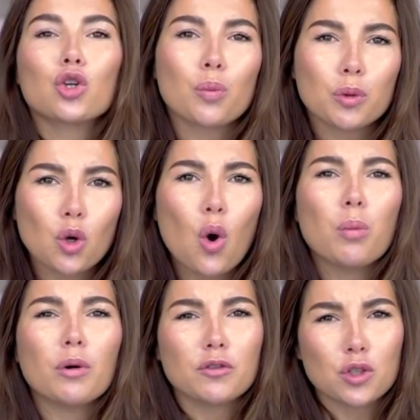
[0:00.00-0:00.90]

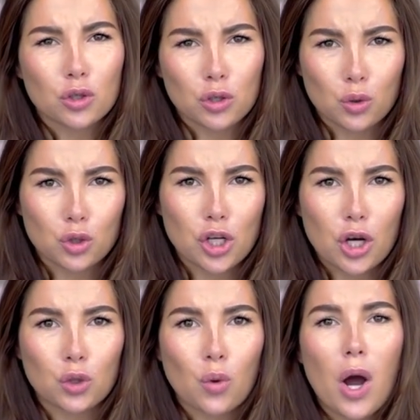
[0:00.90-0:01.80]
Кроп-топы, все это тоже
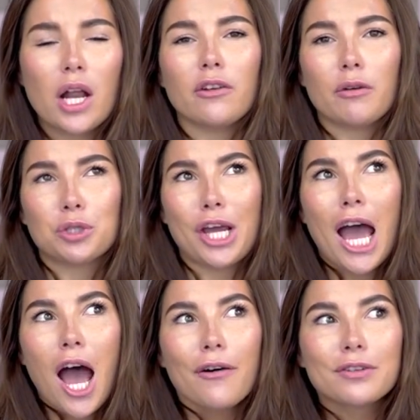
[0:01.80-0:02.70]
актуально. Вообще,
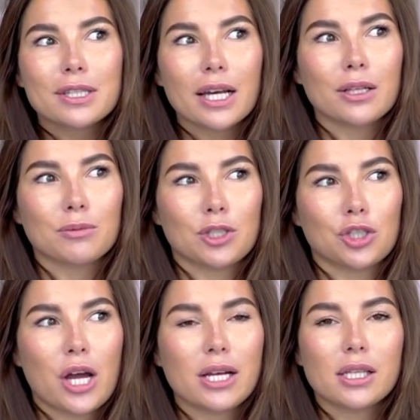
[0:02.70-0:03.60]
в целом
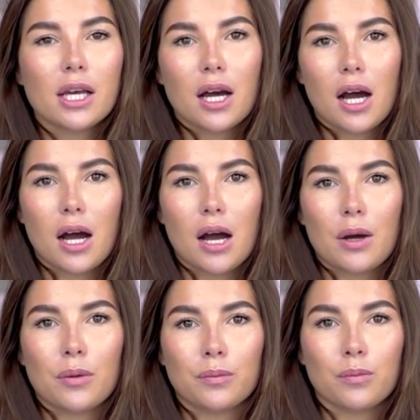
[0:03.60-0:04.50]
сейчас э,
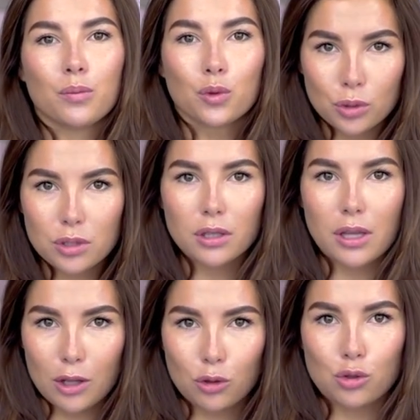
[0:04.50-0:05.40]
бюсты,
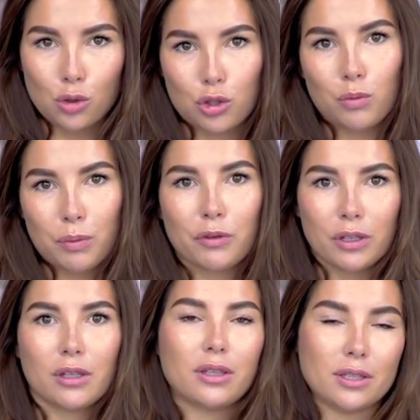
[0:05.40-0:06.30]
да, то есть то, что мы
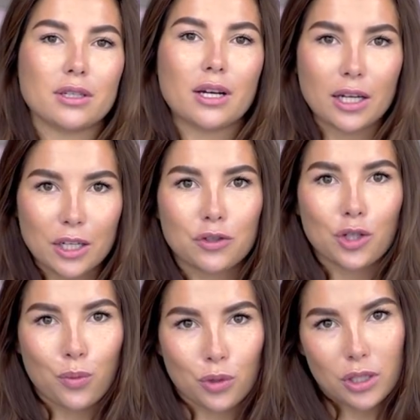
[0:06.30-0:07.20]
привыкли носить как
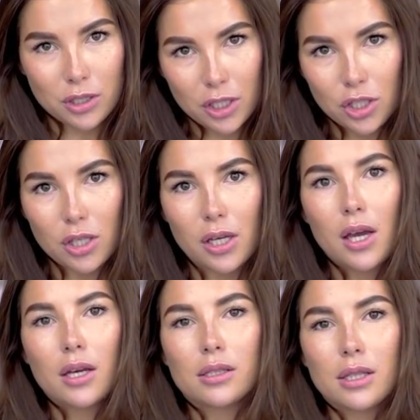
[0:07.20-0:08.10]
лифчик под одеждой,
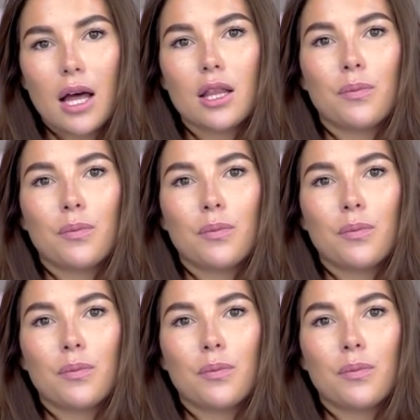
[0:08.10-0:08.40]
стало